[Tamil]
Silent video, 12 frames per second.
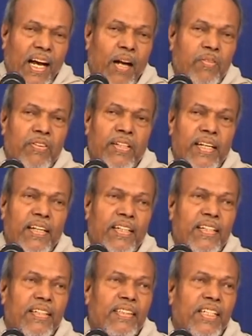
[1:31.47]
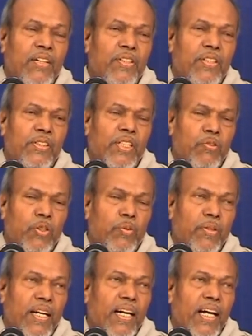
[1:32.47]
அன்பு விருதுநகர் செல்வ
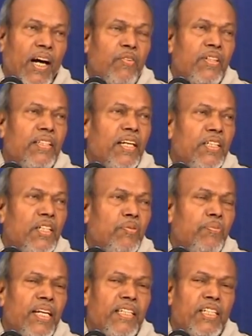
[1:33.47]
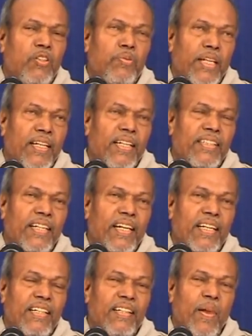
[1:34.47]
செல்வகுமார் அவரு தான் இருபது பதினஞ்சு இருபது பேர் நான்
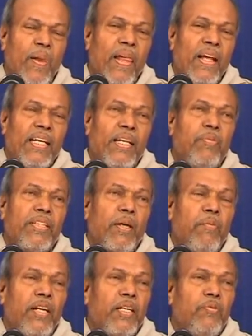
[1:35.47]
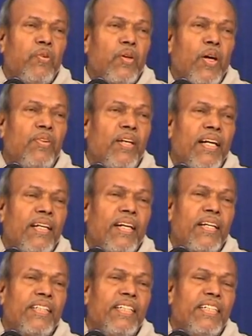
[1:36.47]
செய்கிறார் இப்போ தமிழகம் பூராவும்
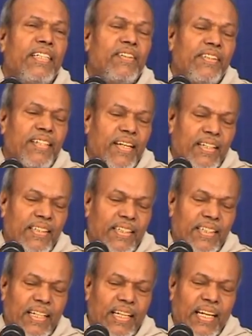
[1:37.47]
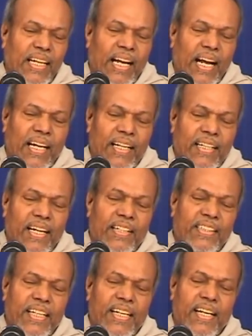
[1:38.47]
அன்னதானம் செய்துக்கிட்டு வந்துடுறாங்க
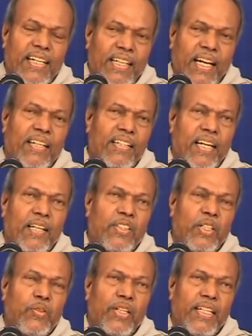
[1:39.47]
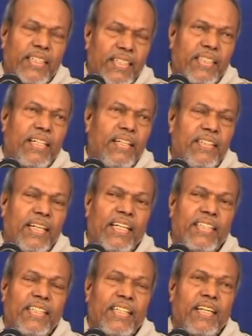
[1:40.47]
அன்னதானம் செய்கிற இடத்து அன்னதானம் செய்யக்கூடிய இதயத்தில்
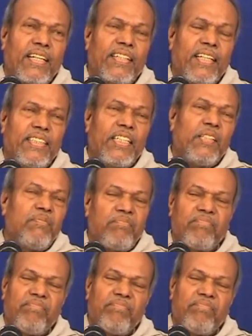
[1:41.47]
தயவு செஞ்சு இருக்க தான் செய்யும்